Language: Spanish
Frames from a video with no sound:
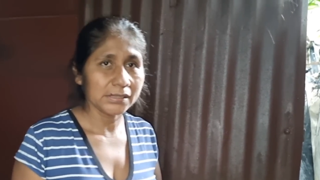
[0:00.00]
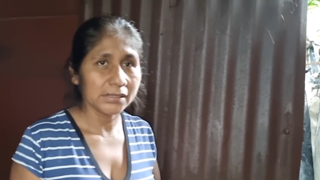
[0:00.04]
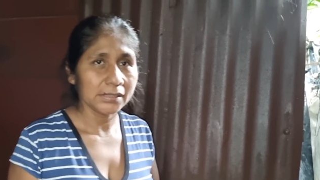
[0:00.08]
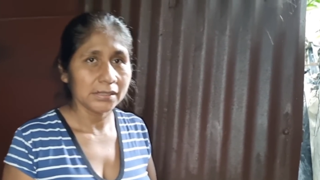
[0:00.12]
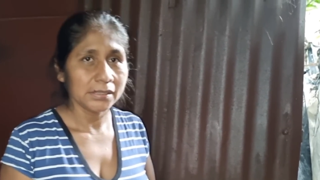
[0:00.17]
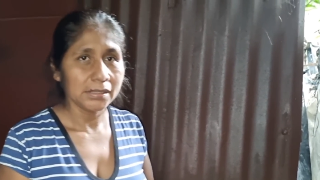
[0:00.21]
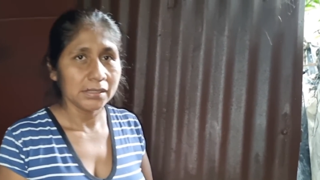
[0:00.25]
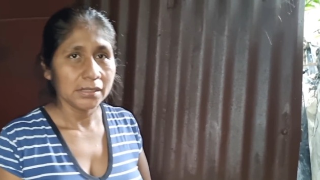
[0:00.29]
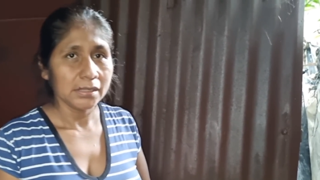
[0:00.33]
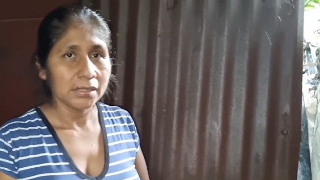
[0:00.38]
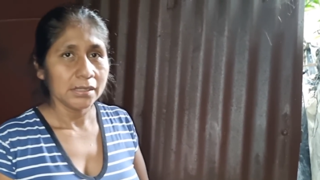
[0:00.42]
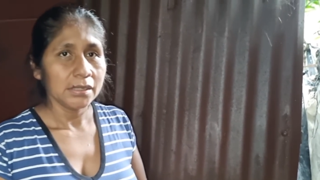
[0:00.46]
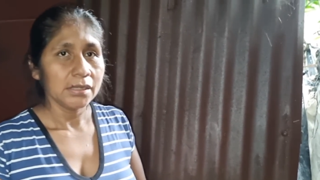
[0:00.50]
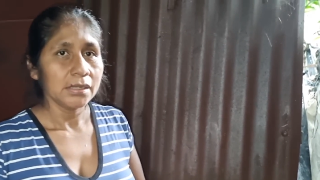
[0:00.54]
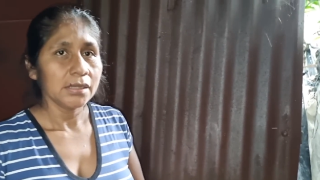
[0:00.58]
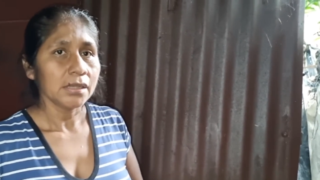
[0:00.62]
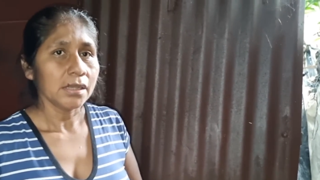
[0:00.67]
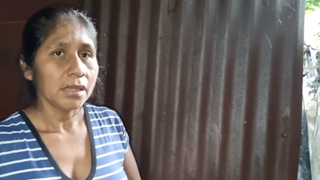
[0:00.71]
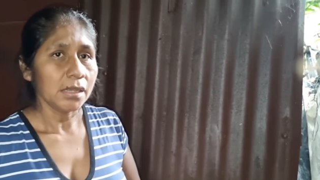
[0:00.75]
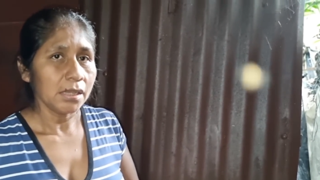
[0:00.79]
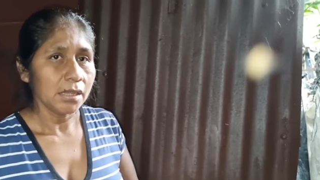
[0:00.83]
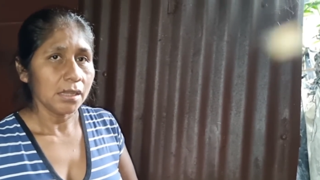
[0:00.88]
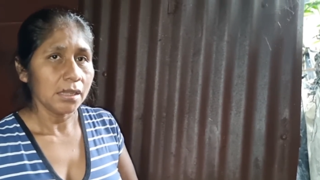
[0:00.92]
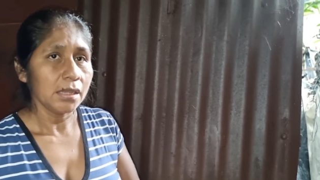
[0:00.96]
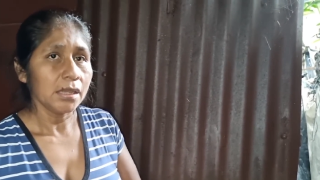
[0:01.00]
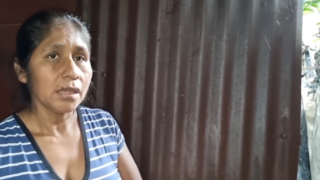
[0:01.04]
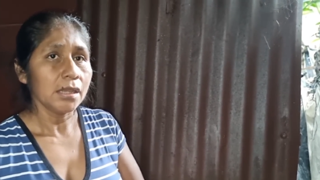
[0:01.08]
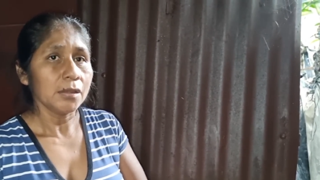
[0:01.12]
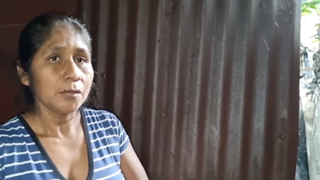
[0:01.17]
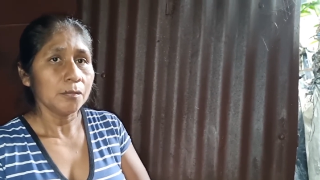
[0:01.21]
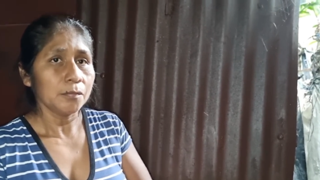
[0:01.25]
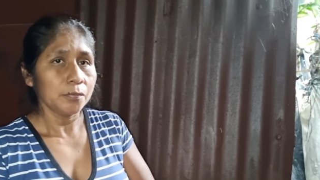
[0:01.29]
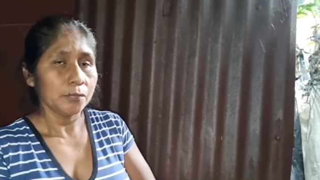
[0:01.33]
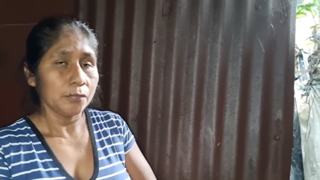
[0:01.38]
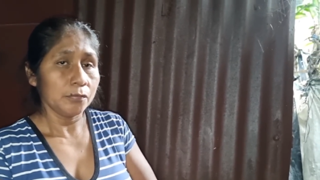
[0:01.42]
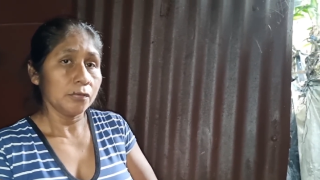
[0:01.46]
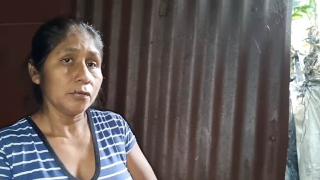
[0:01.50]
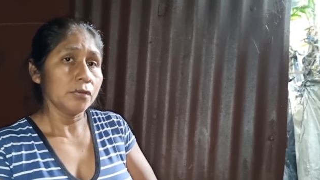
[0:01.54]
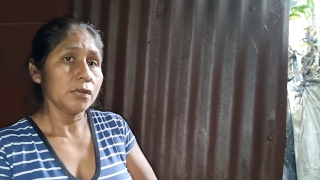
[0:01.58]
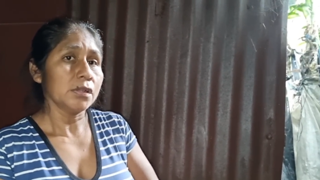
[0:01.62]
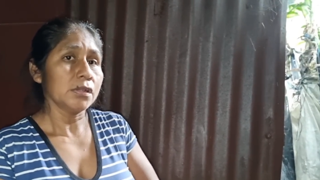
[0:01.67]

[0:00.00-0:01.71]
Sí, pues por el ejercicio que está haciendo.